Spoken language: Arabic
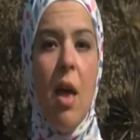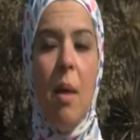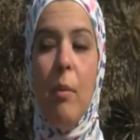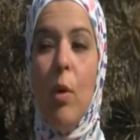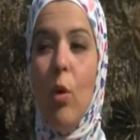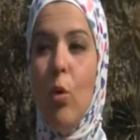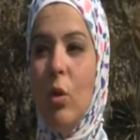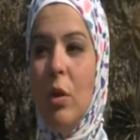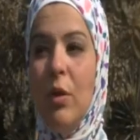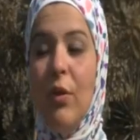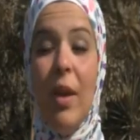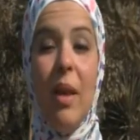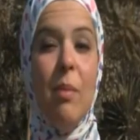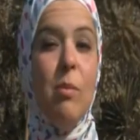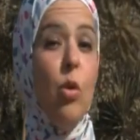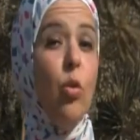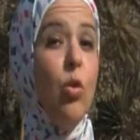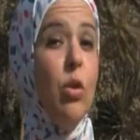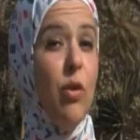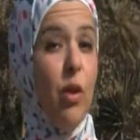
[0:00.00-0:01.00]
موجود في ايه
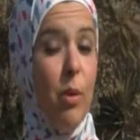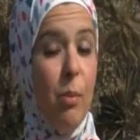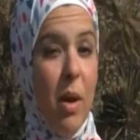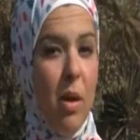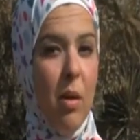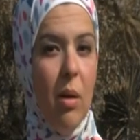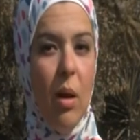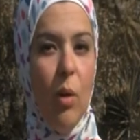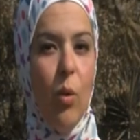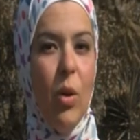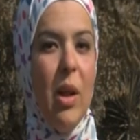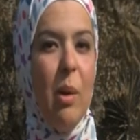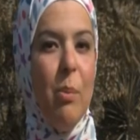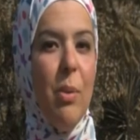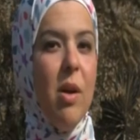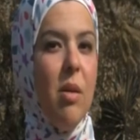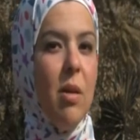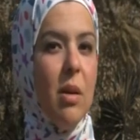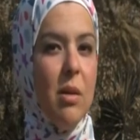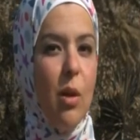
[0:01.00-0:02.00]
موجود في البنجر وانا
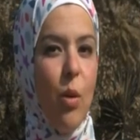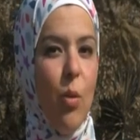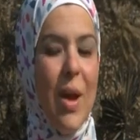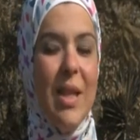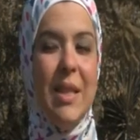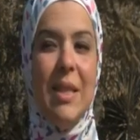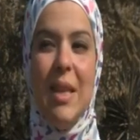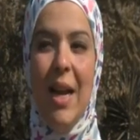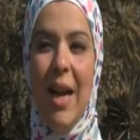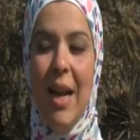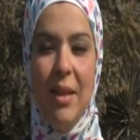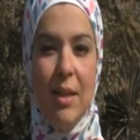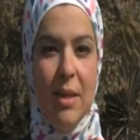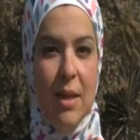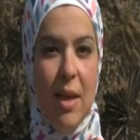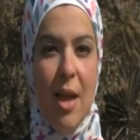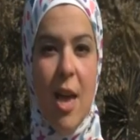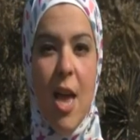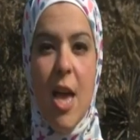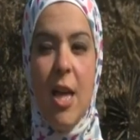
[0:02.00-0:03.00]
البنجر دلوقتي عندي
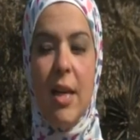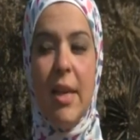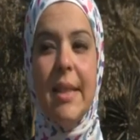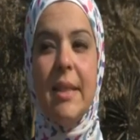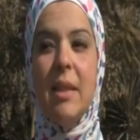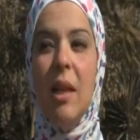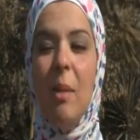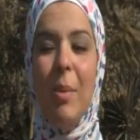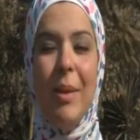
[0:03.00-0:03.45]
الناس اللي